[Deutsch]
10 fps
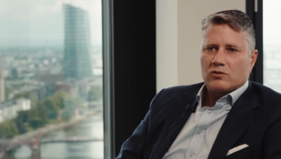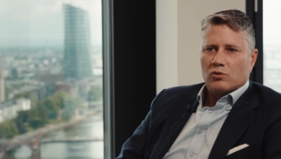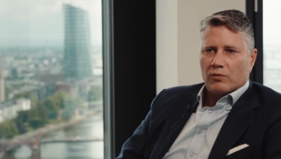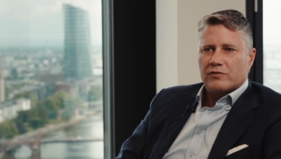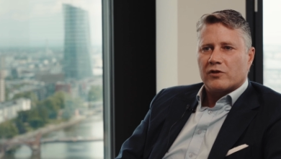
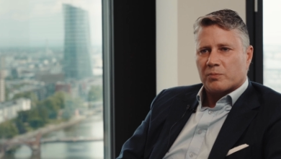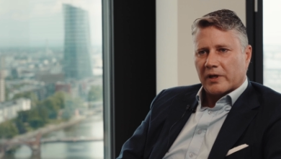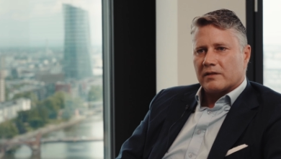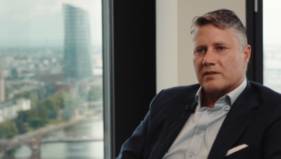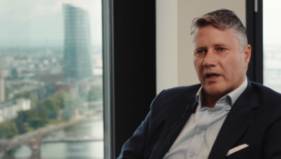
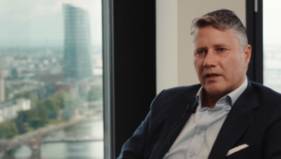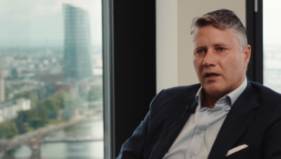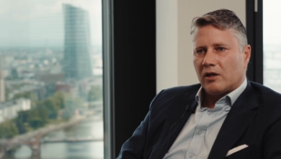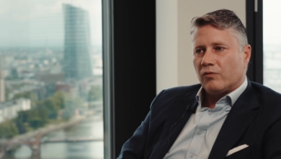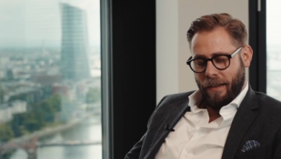zukunftsversprechend sein
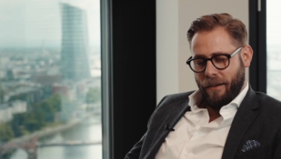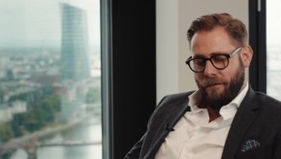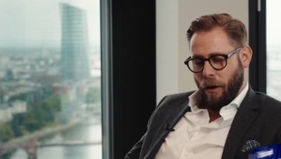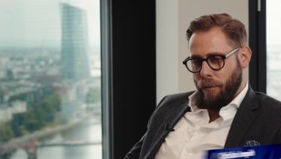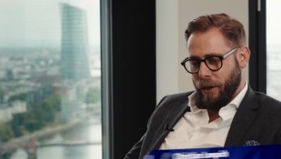kann.
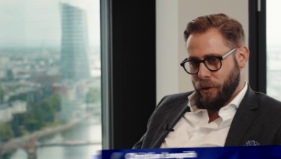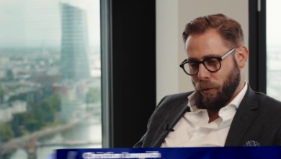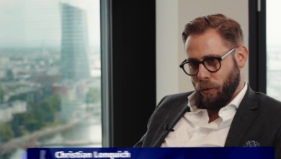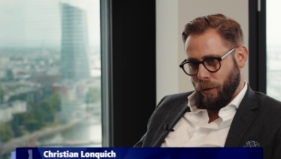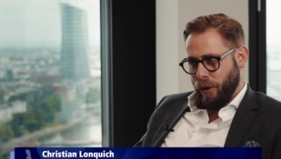Warum
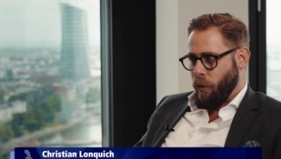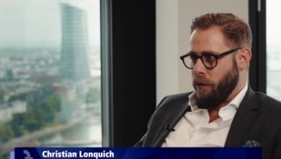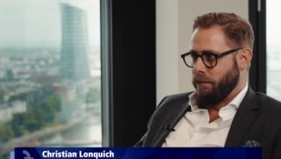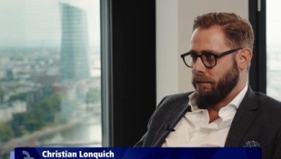Restrukturierung?